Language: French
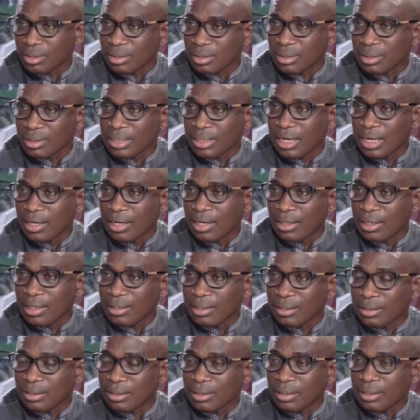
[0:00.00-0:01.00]
sans
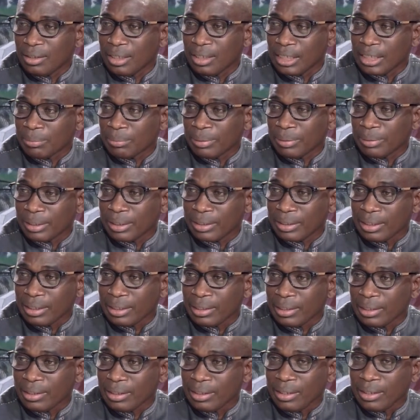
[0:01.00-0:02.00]

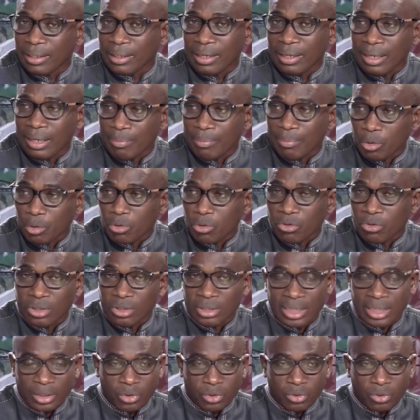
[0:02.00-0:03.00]
respecter les
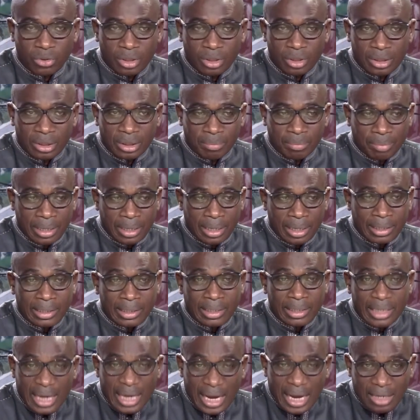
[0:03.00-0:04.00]
préconisations de ce plan
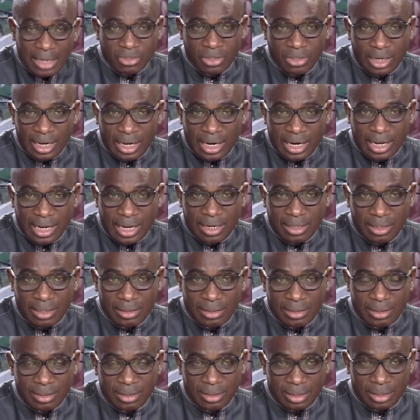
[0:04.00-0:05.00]
qui, en général,
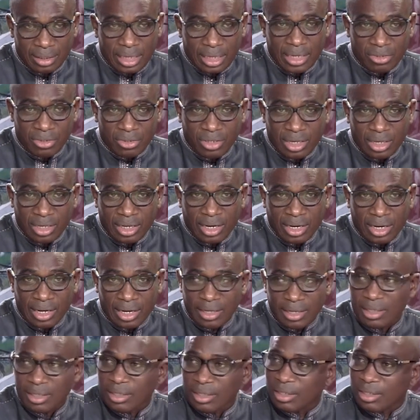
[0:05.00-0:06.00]
qui, en général
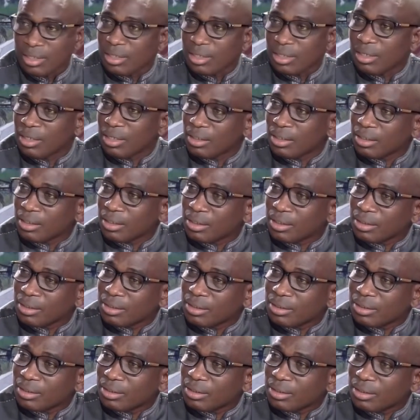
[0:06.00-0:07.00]

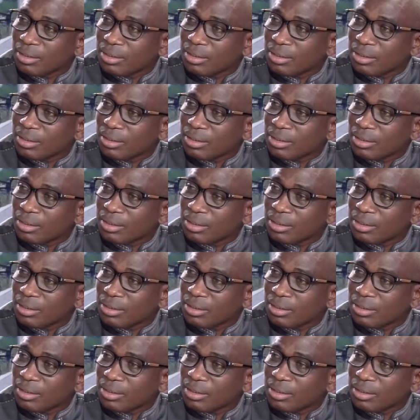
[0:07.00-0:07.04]
euh,